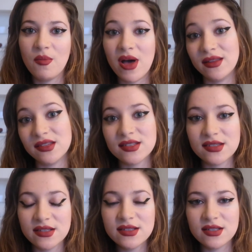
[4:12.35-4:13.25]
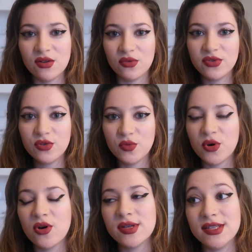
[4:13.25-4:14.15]
bah, à tester si l'envie te
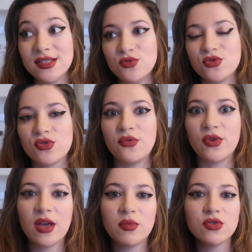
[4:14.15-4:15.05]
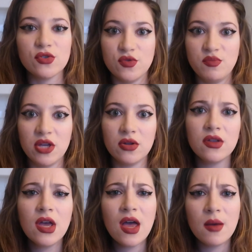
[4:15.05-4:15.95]
prend et si tu te sens vraiment dans une
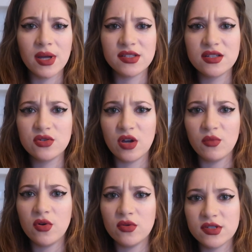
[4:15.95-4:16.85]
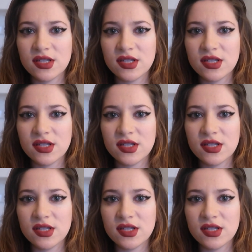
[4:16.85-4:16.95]
période particulièrement